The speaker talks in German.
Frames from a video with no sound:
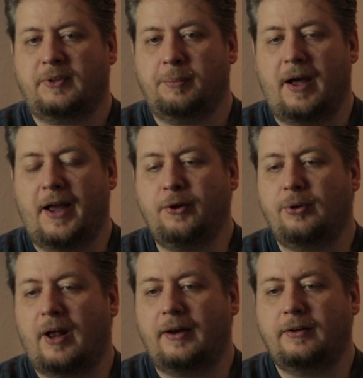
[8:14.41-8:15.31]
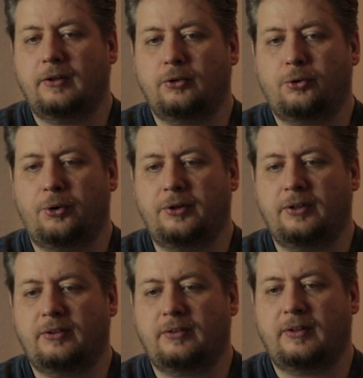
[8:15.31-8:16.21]
dem einen oder anderen könnte
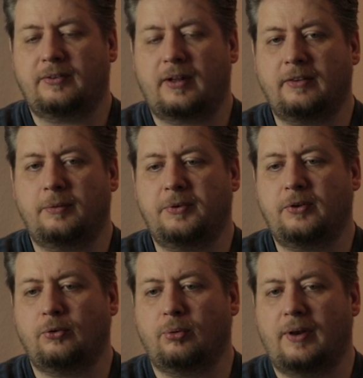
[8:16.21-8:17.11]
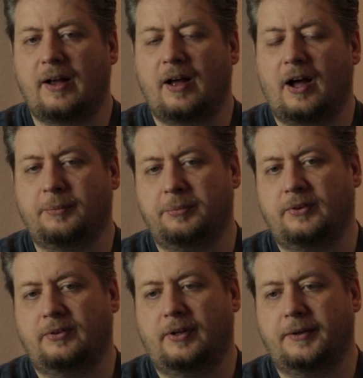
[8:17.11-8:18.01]
es das Ganze ein bisschen zu
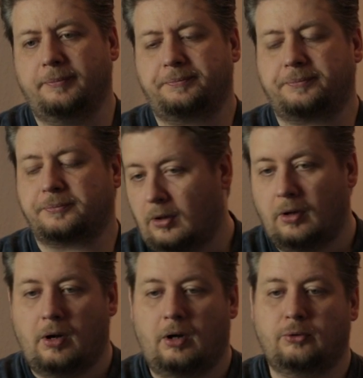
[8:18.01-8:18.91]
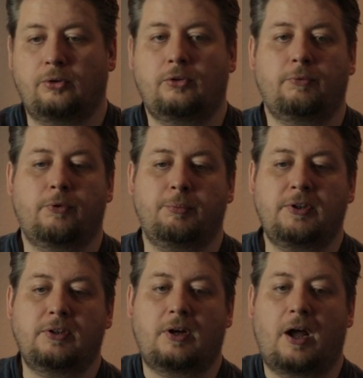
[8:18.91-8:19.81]
langatmig sein. Aber trotzdem für
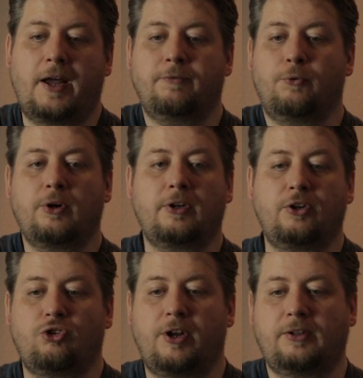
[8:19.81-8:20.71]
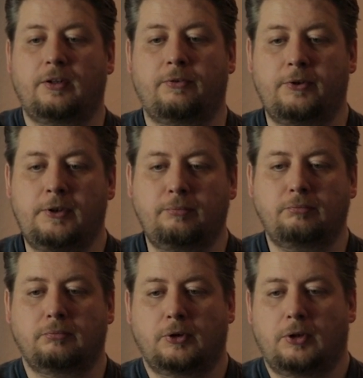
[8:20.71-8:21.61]
mich kein wirklich schlechter Film.
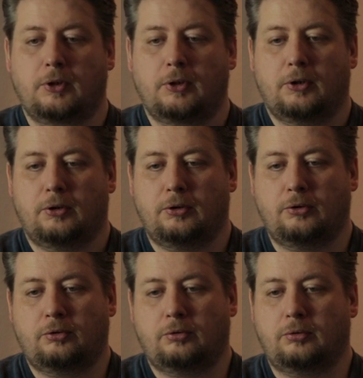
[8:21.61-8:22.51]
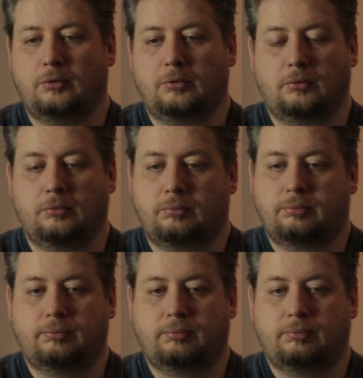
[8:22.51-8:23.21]
Ist äh,